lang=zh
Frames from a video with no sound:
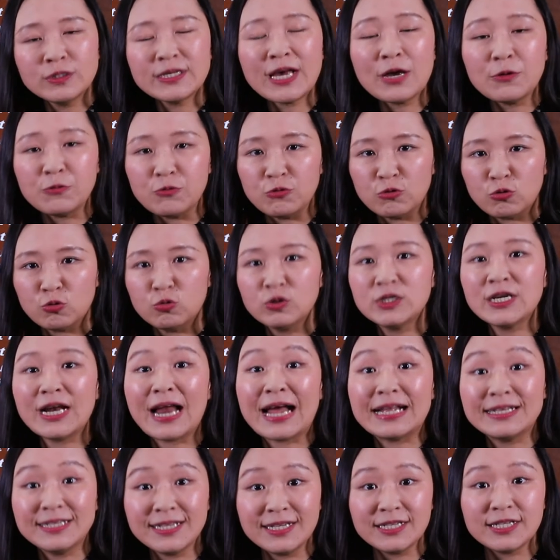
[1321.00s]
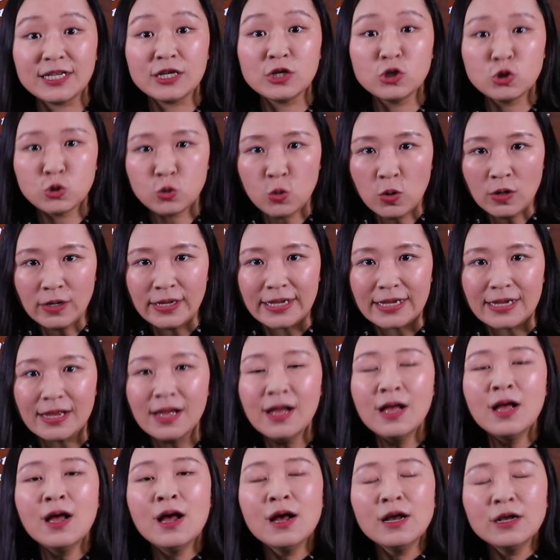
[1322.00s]
在与读者来进行说理，
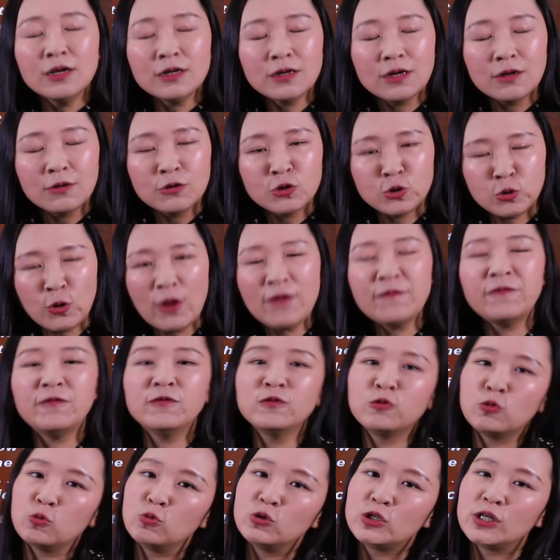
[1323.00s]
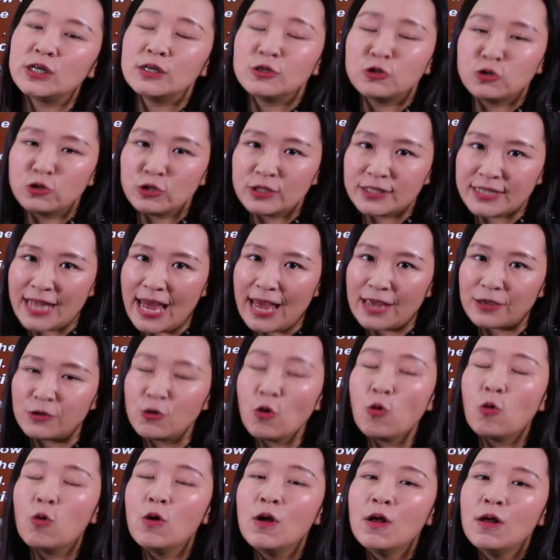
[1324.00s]
呃，说服读者去采
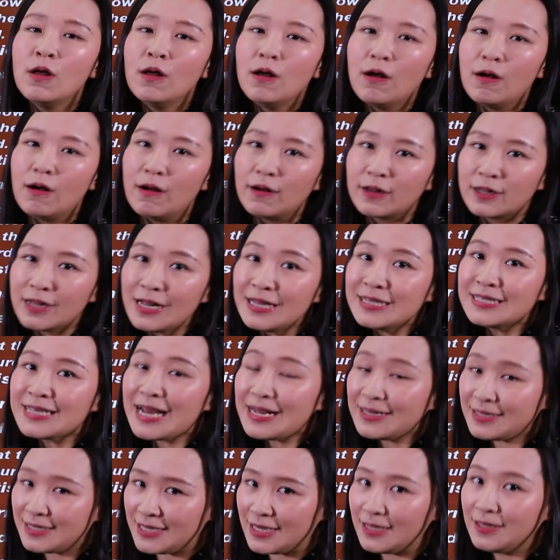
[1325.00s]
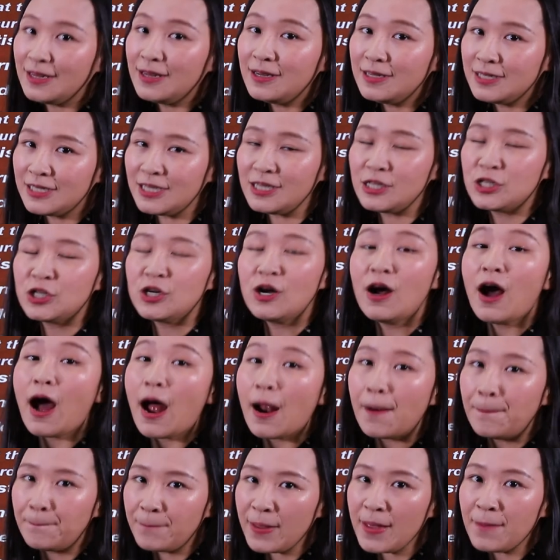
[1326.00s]
用呃更加节能的汽车，
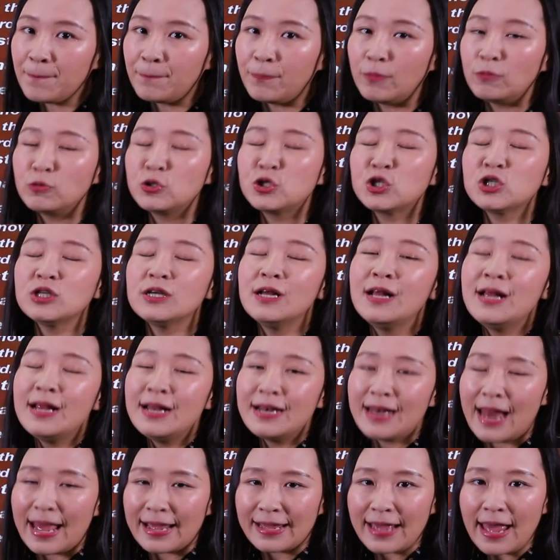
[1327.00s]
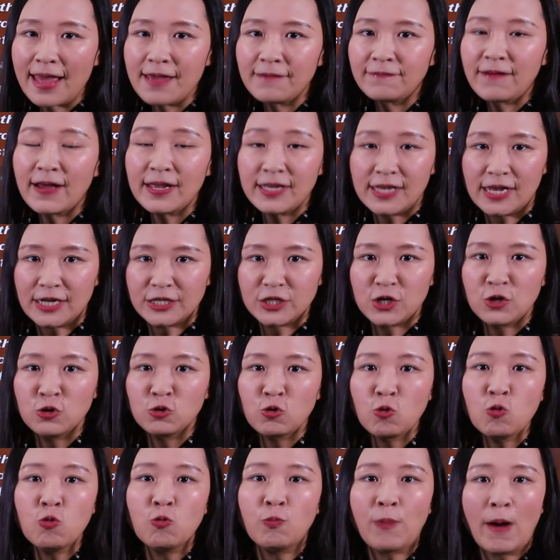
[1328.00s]
而并不是来开发野生
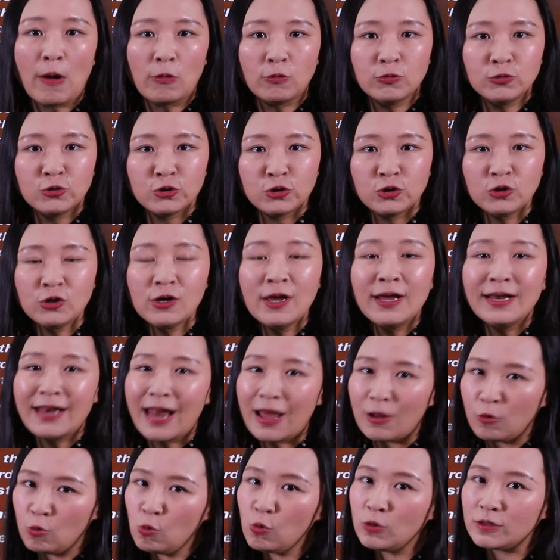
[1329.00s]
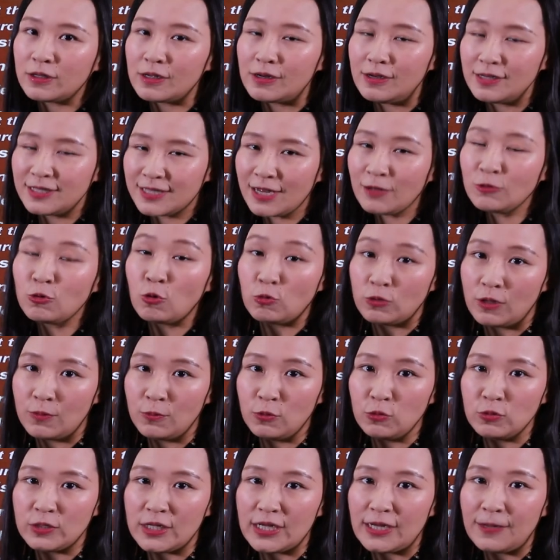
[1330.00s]
动物保护区来获得相同的
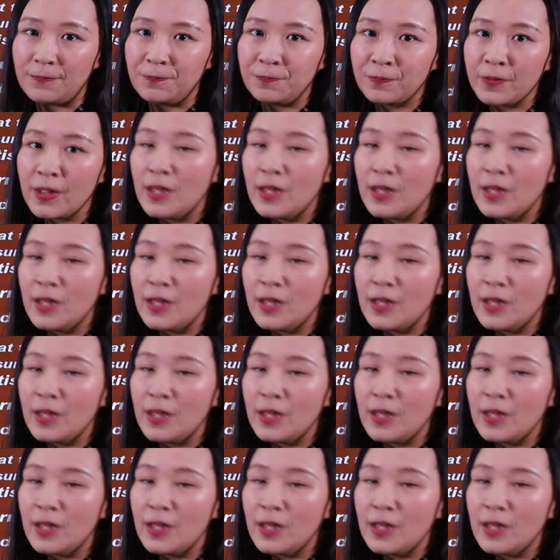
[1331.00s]
目的。